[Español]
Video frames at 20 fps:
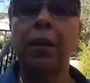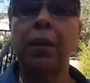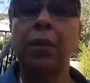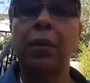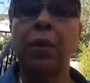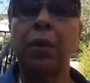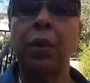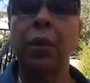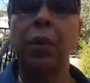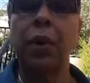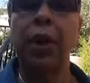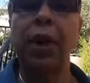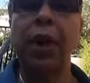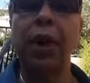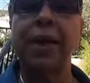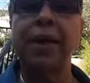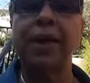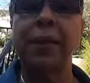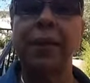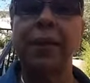¿Tú no crees
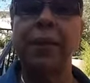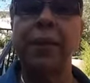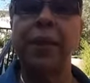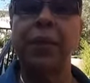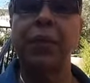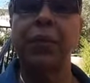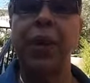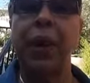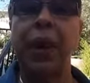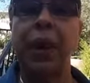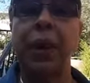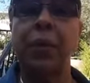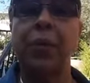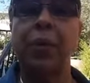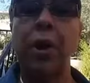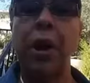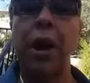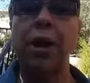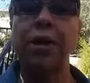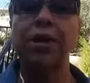que ese pimiento de las
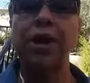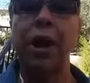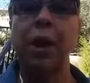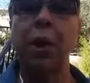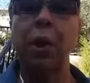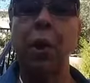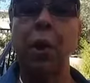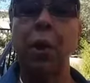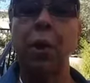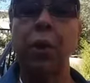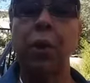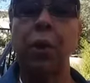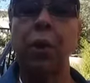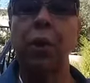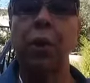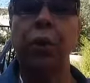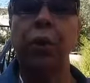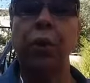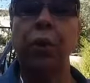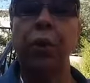remolachas rojo no
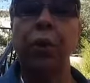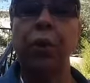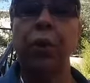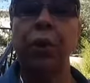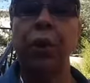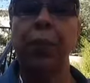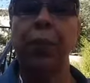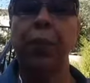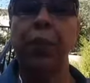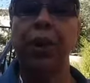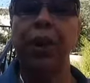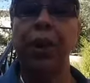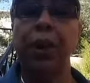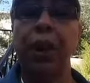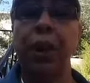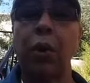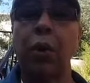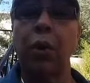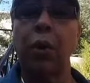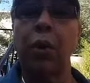
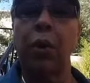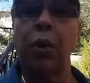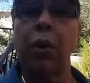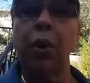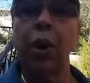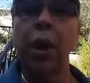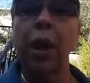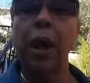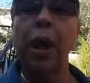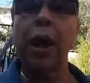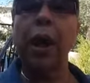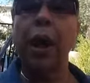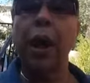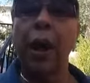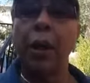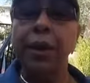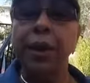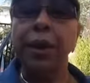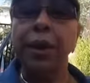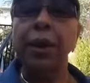deposite color.
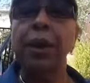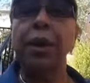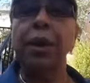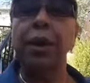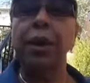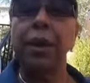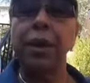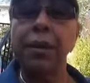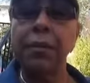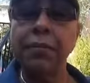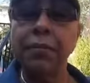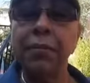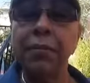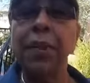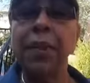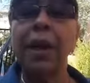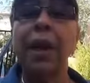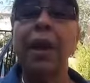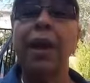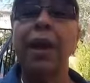Sí,
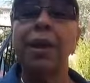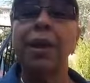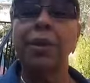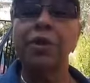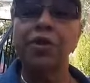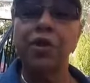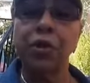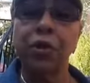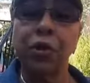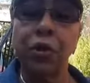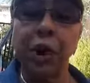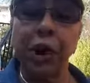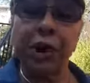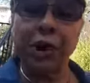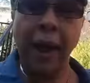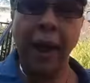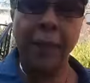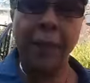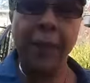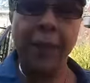eso yo lo leo
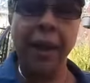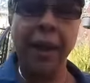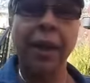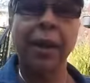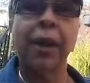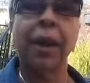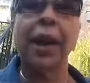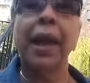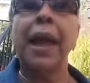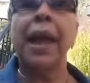también.